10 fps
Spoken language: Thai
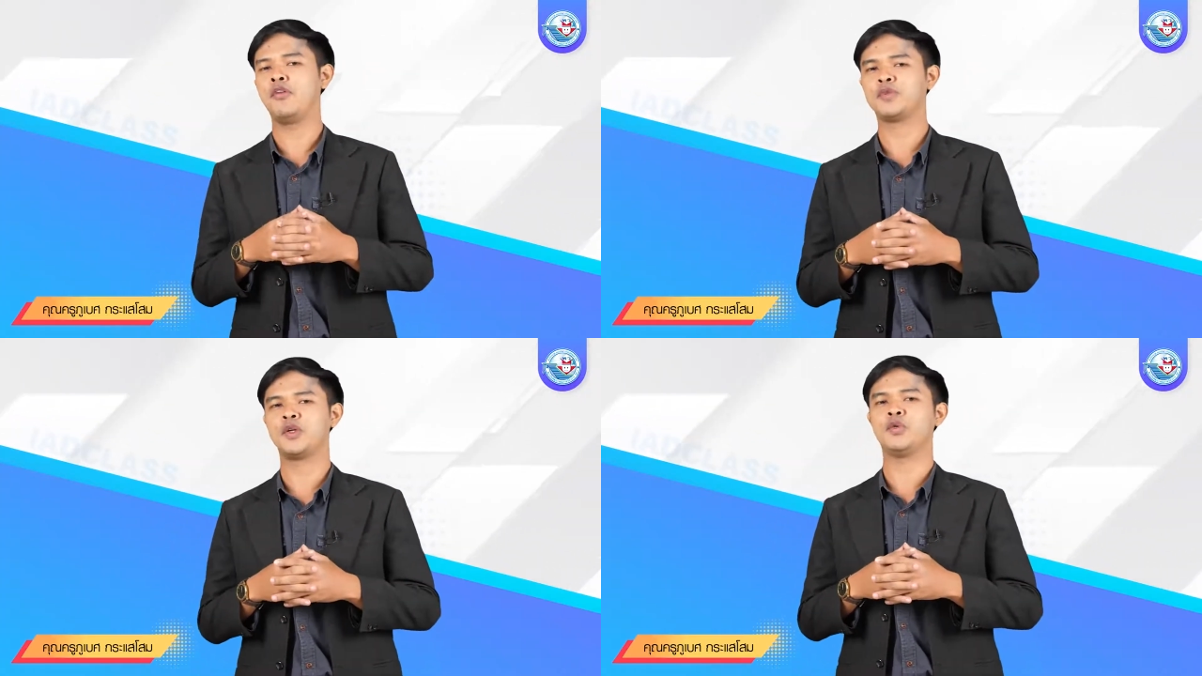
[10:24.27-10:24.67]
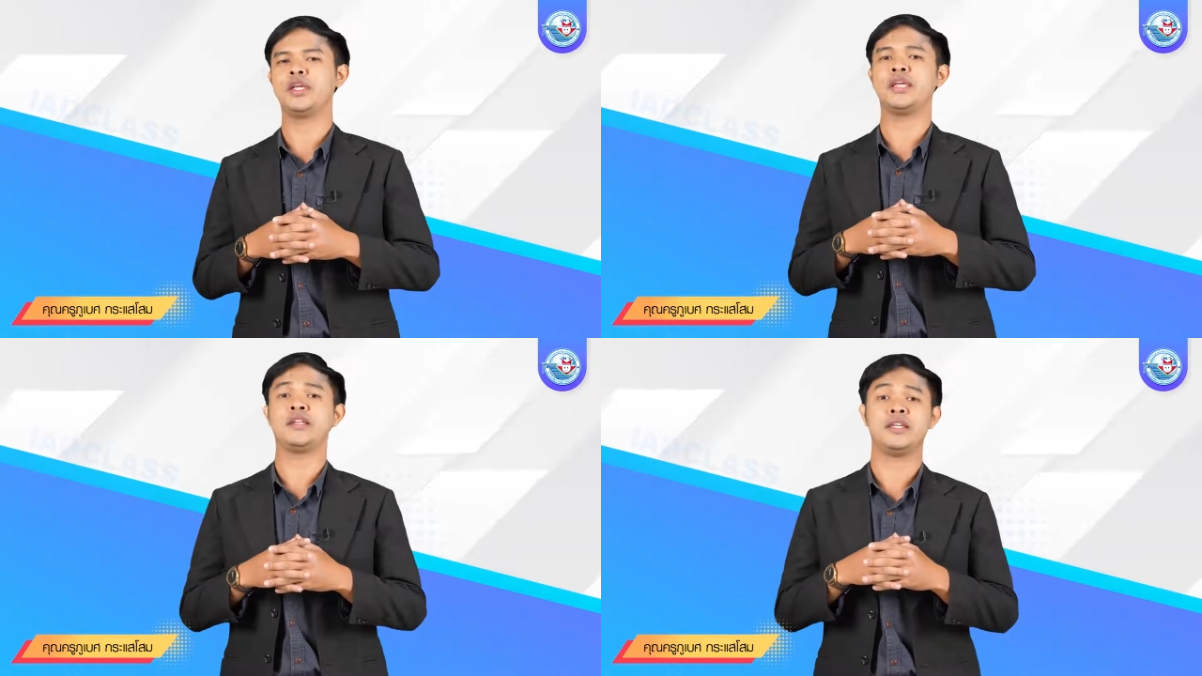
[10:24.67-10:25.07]
ร่วมสนุก
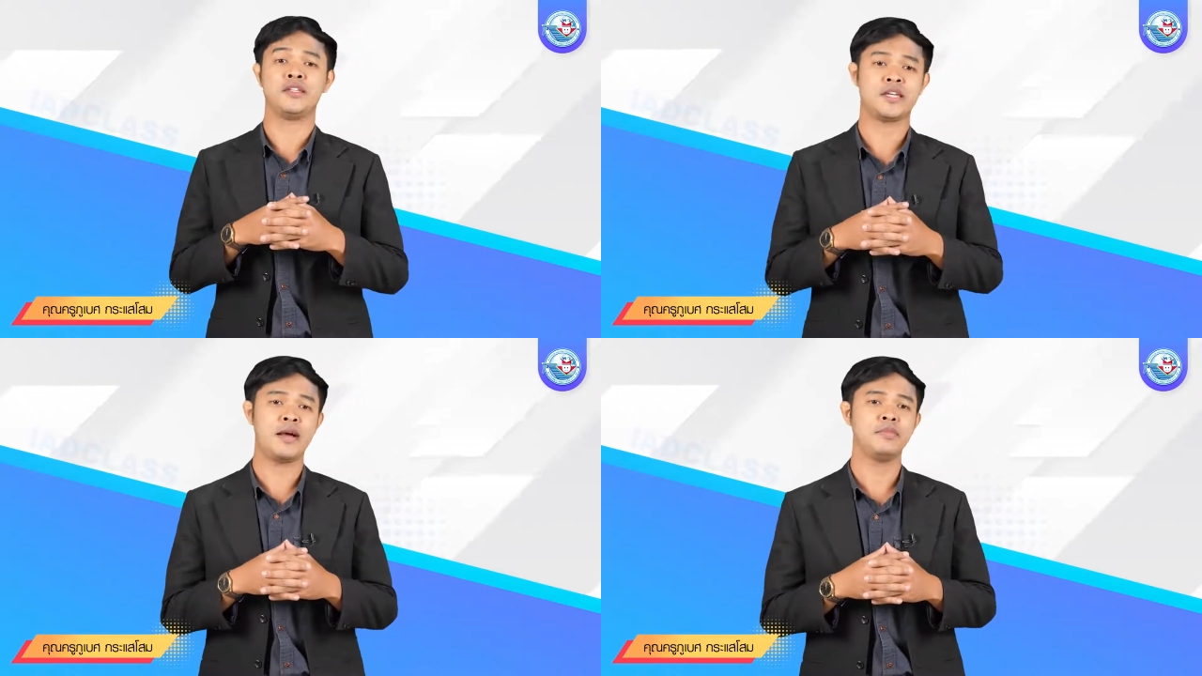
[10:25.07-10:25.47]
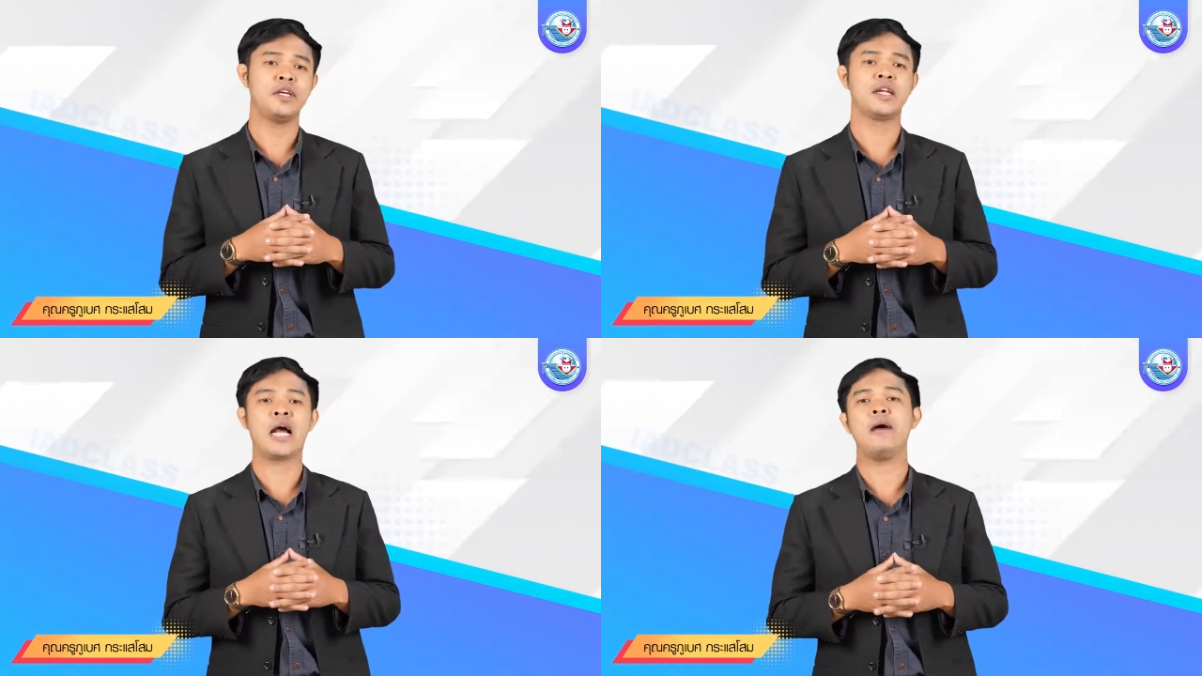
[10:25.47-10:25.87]
อีกกิจกรรมห
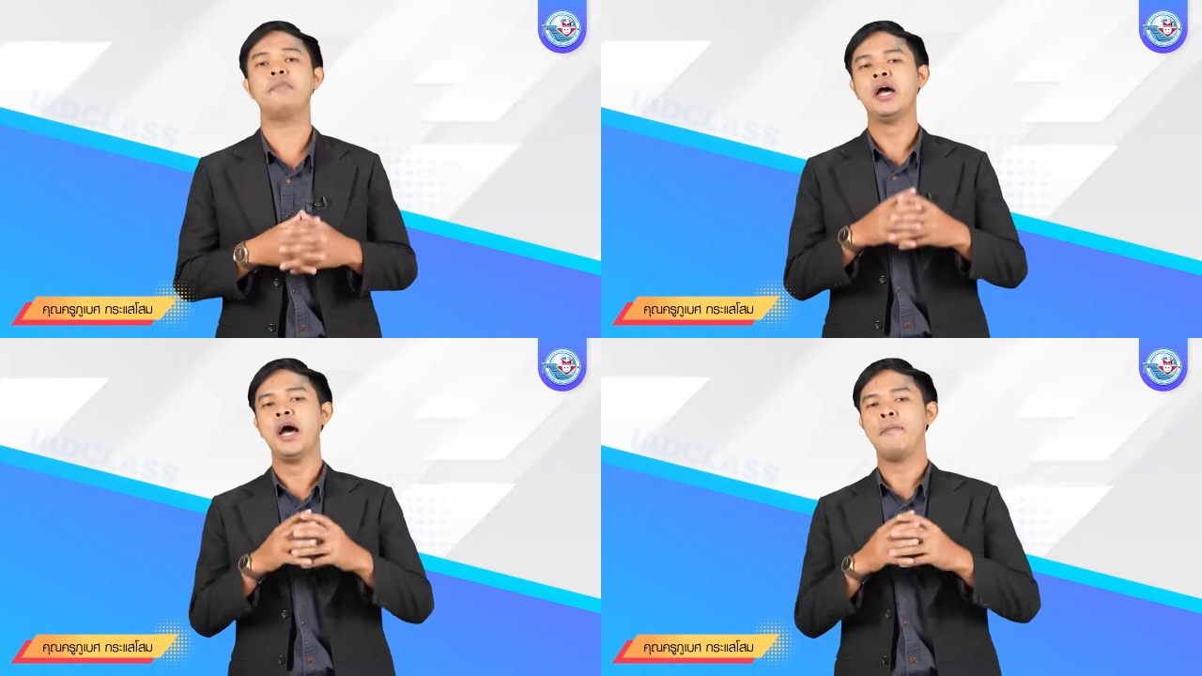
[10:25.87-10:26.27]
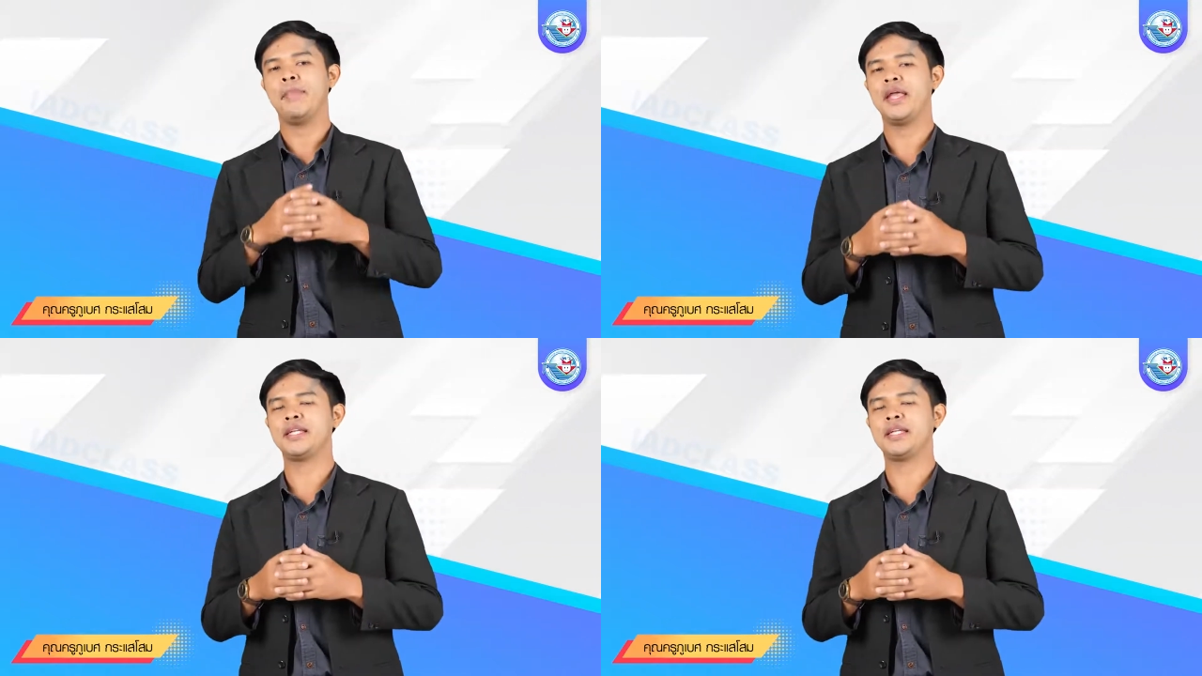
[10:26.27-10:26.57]
นึ่งนะครับ เป็น